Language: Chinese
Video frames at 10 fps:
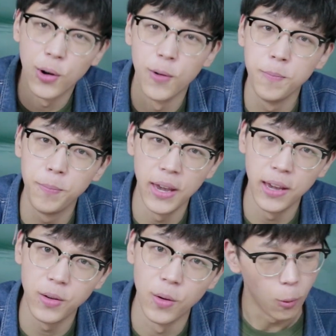充
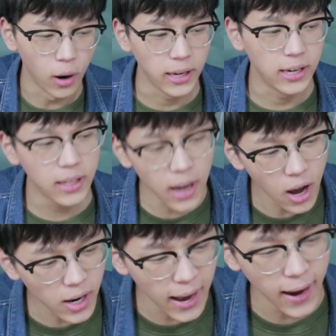边用，我一定
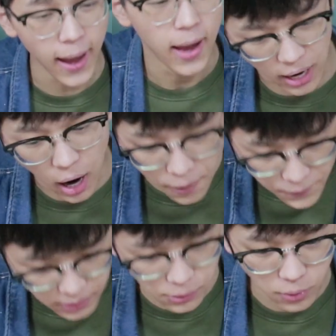要看看十二
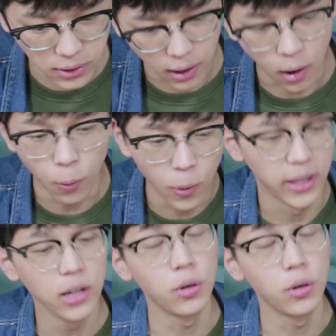分钟以后我的